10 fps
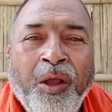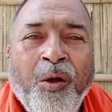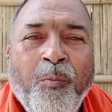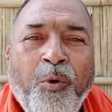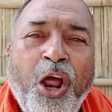
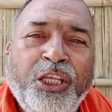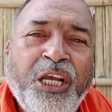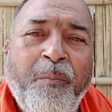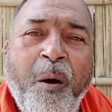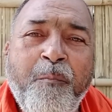बोला
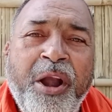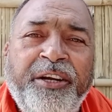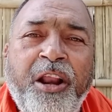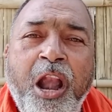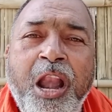जब हम
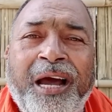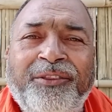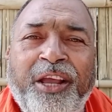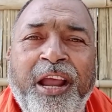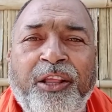मिडिल
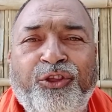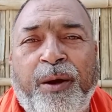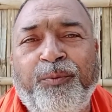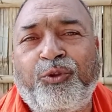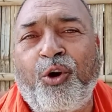जाते हैं
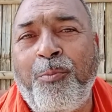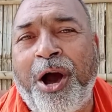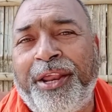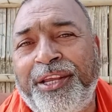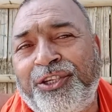तब तो
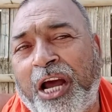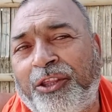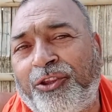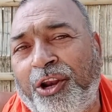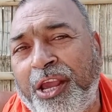हमारी
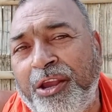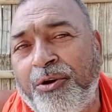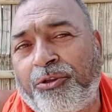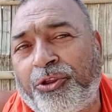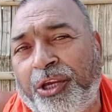जात नहीं
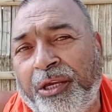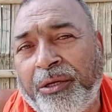होती